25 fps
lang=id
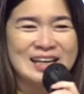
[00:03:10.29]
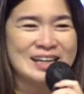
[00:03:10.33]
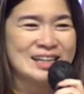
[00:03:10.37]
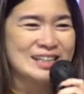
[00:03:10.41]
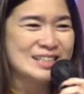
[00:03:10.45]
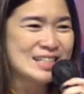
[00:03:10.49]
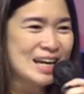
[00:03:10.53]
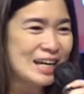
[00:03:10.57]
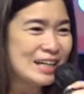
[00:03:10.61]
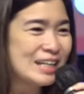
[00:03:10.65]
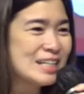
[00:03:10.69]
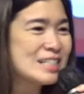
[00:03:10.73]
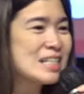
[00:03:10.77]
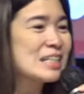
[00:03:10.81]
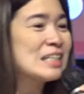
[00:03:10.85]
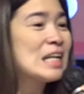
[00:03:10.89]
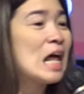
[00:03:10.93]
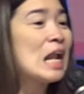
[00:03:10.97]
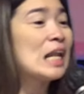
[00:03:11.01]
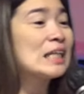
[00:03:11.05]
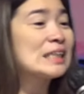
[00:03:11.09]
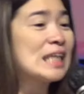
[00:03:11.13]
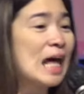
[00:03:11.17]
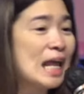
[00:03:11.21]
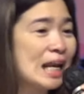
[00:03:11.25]
Jadi
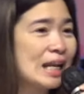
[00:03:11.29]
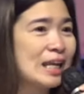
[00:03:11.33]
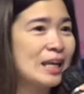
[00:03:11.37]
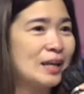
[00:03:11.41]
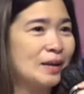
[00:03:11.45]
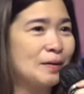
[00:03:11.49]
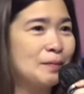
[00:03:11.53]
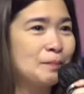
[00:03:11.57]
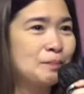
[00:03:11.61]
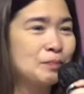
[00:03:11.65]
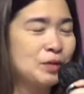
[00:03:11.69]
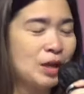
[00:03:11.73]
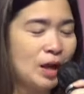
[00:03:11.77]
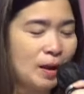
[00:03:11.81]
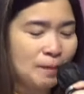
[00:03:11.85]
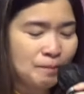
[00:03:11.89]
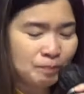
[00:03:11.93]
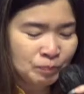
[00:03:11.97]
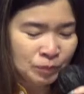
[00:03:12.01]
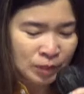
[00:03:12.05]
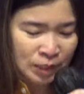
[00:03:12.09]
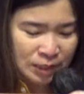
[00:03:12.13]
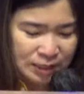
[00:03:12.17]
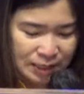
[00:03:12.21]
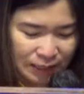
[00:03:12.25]
sendal tali, ya,
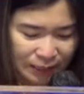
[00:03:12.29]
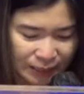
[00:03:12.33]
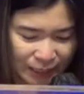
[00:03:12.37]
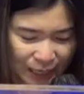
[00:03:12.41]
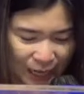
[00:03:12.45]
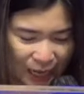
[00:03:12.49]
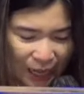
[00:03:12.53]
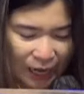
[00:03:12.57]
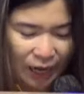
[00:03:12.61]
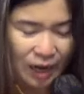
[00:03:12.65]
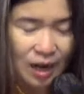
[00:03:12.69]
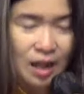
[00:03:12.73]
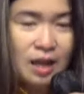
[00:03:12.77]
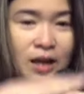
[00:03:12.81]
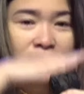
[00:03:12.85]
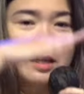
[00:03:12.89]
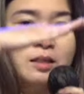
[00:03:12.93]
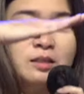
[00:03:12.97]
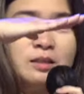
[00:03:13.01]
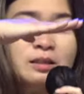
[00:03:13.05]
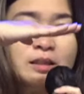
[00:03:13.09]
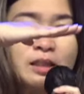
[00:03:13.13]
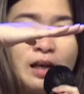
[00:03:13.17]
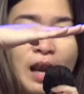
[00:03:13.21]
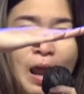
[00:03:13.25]
sendal
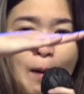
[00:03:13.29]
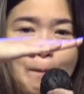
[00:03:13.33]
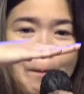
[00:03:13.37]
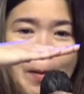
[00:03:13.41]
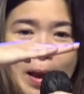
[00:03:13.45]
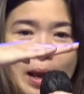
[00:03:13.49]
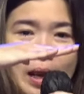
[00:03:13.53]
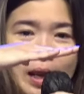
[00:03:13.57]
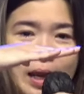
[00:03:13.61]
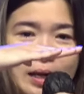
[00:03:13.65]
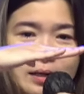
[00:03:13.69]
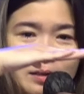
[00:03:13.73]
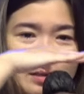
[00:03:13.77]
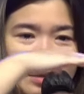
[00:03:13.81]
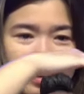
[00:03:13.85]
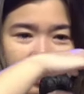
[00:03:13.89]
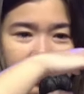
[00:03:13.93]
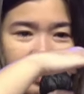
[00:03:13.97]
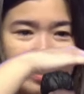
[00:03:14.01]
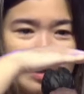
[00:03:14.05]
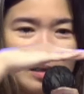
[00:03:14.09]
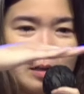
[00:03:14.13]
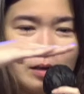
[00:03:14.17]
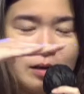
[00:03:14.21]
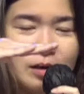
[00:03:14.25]
telapakan
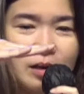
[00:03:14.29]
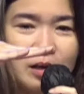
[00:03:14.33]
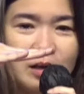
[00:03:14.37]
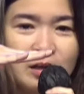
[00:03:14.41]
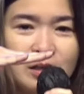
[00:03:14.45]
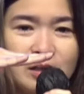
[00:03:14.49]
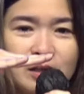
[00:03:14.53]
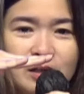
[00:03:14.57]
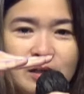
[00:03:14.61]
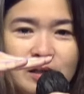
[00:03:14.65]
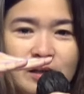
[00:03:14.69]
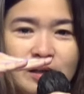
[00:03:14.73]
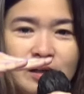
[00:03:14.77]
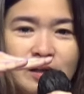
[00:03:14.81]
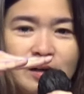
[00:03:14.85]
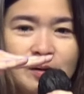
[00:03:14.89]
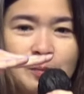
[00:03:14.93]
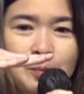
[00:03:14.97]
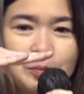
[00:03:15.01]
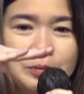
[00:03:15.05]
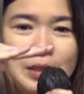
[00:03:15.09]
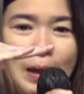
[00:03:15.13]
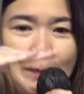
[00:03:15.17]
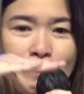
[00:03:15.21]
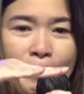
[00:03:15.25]
eh,
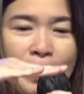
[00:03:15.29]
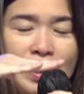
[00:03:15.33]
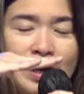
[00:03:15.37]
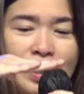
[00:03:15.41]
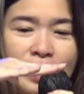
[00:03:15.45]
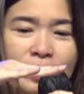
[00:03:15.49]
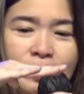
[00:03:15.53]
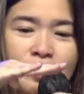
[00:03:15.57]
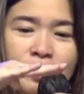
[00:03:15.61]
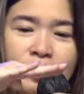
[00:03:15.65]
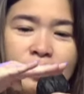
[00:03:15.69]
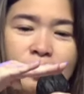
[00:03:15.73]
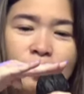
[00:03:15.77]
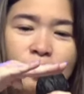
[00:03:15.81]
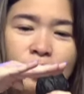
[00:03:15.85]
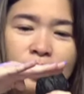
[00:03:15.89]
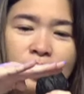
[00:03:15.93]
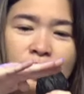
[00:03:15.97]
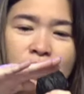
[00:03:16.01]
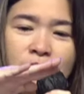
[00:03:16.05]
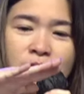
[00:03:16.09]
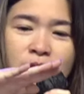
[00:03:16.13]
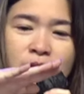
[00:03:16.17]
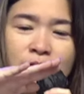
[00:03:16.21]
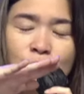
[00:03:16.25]
tapakan
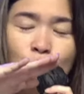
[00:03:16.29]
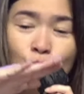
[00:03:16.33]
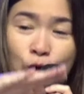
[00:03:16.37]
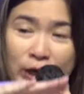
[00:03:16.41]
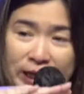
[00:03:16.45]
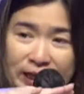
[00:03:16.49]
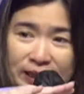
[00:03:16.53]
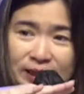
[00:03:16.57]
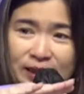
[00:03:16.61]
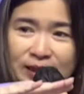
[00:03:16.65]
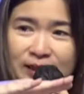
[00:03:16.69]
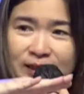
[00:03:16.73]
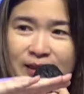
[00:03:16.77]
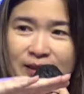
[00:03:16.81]
eh, kulit,